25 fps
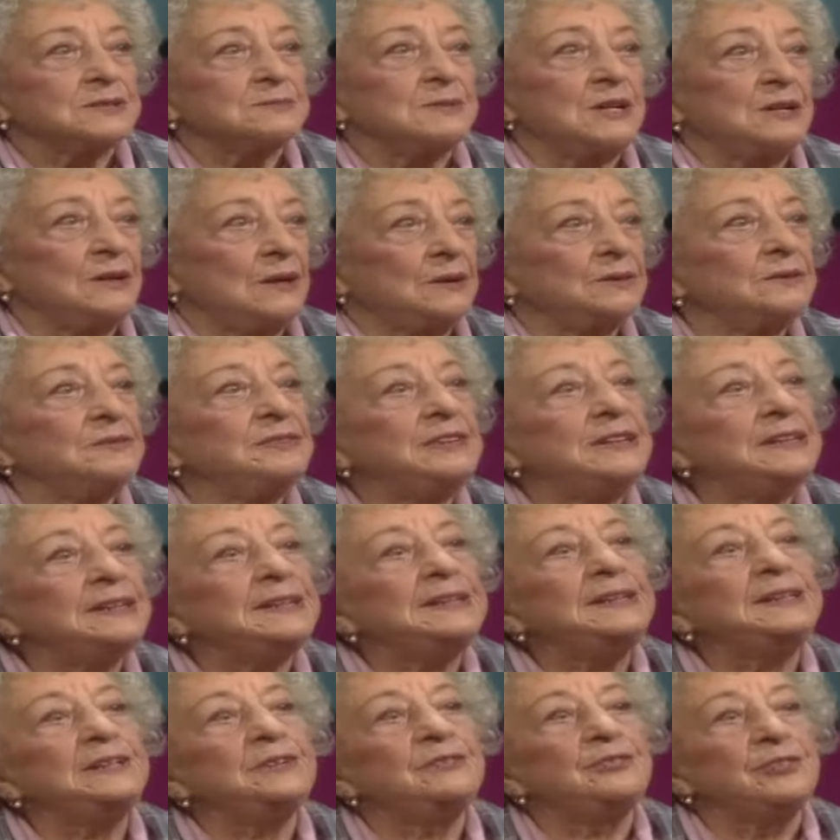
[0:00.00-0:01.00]
Sie mal an, wie ich
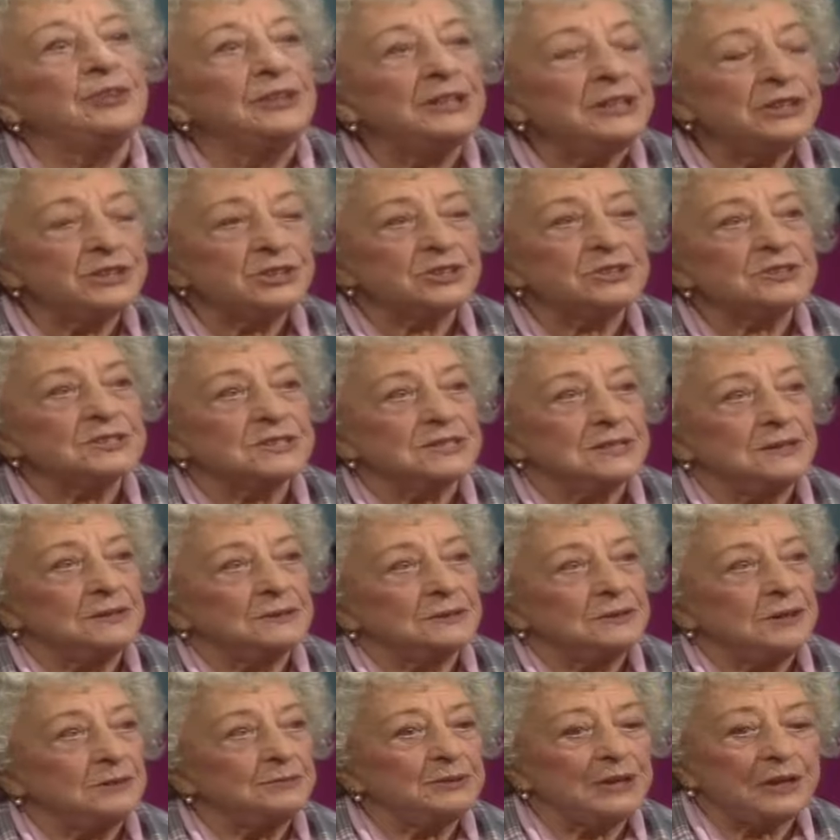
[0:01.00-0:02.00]
Ihnen vorhin schon
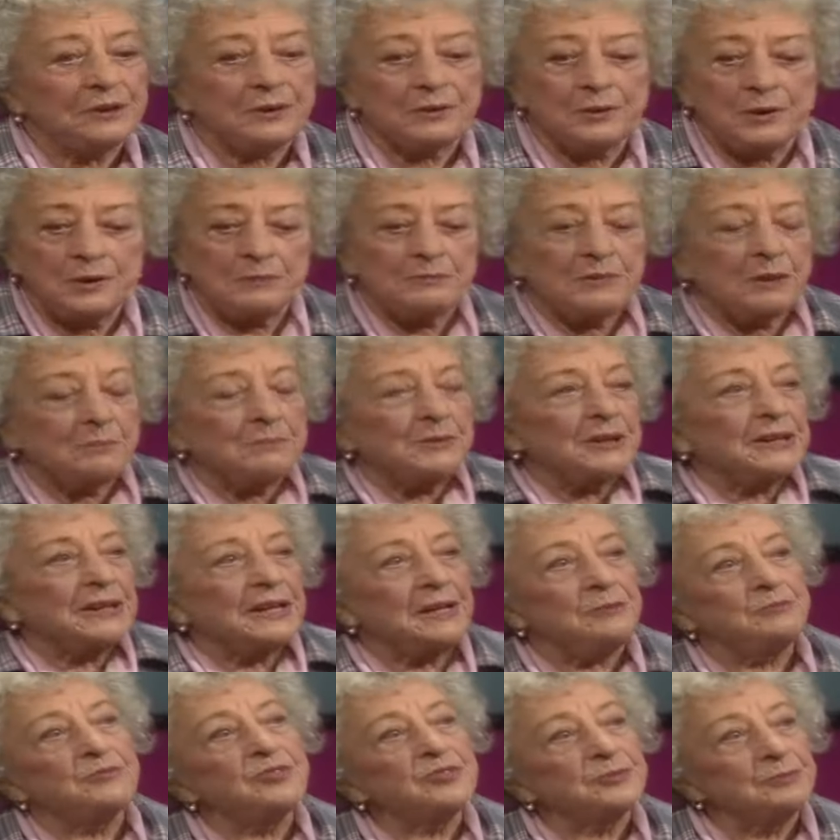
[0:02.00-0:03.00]
gesagt habe, ja, Rheuma
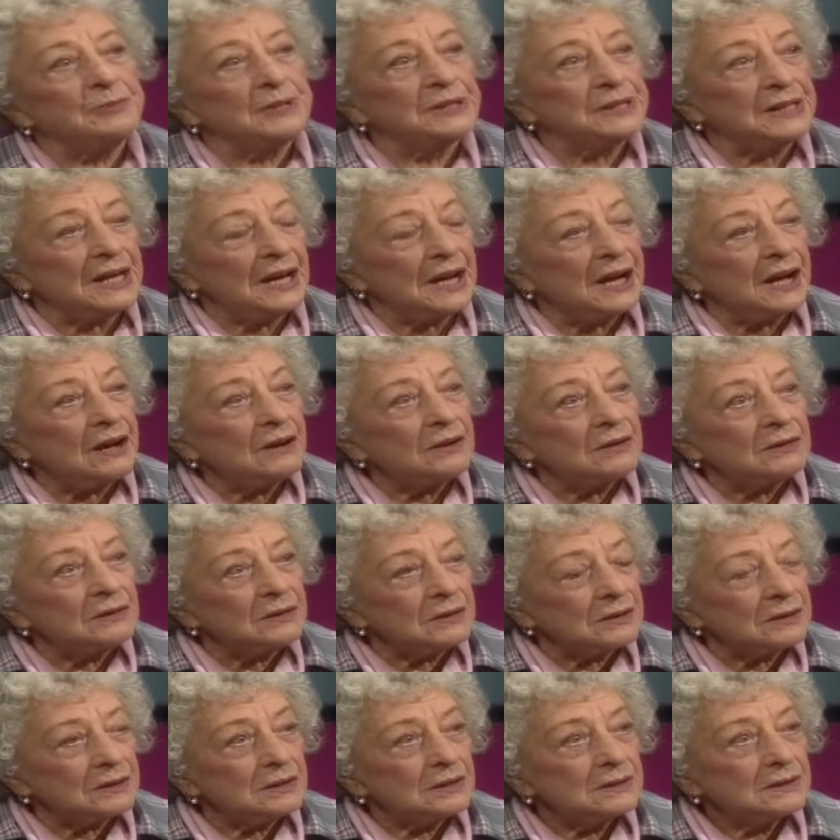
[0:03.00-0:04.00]
bekämpft man ja
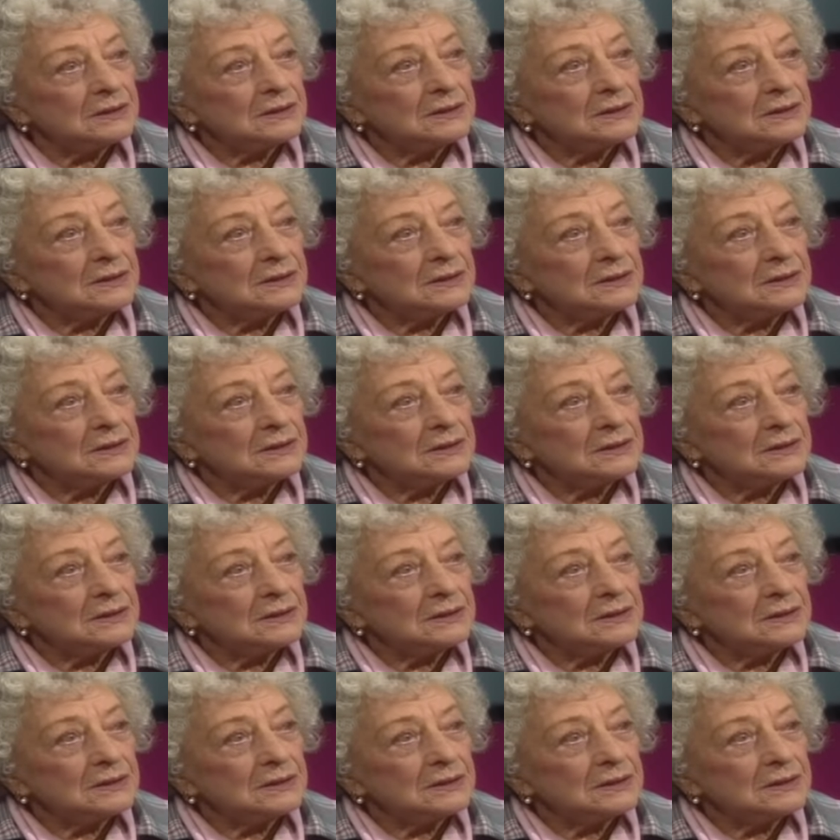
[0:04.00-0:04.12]
auch.